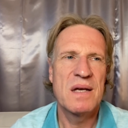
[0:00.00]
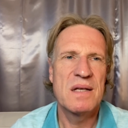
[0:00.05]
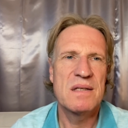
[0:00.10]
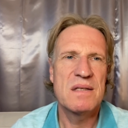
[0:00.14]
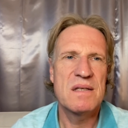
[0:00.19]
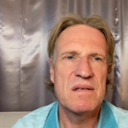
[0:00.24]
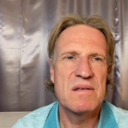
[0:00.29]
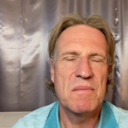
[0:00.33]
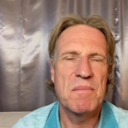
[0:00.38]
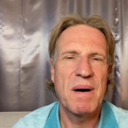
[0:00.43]

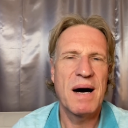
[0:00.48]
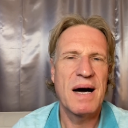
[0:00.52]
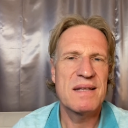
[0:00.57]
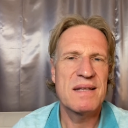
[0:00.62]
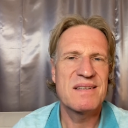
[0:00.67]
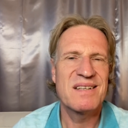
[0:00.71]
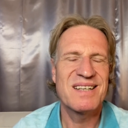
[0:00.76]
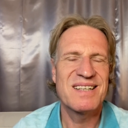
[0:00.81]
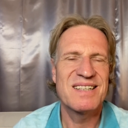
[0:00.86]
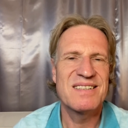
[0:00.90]
diese
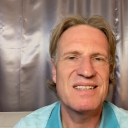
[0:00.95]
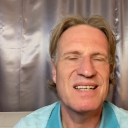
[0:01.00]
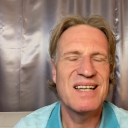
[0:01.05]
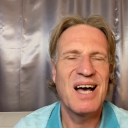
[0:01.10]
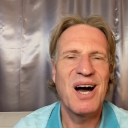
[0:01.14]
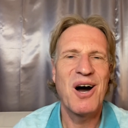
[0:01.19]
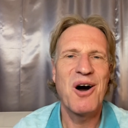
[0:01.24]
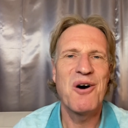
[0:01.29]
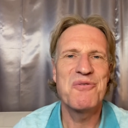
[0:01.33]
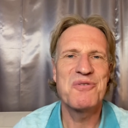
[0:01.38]
Matrix, die
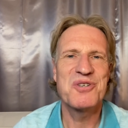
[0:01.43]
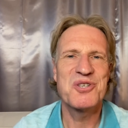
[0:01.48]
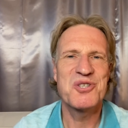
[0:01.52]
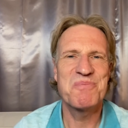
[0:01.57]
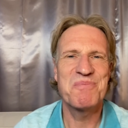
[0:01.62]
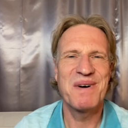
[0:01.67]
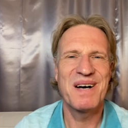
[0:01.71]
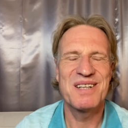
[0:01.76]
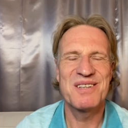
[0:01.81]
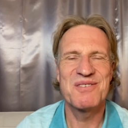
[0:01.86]
da
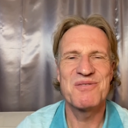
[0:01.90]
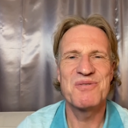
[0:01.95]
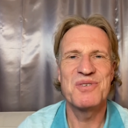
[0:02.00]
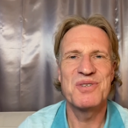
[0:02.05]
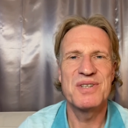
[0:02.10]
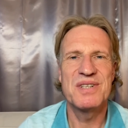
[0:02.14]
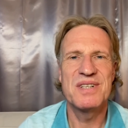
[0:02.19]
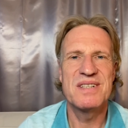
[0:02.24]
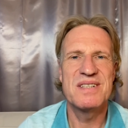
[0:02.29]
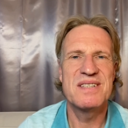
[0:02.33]
aufgespannt wurde,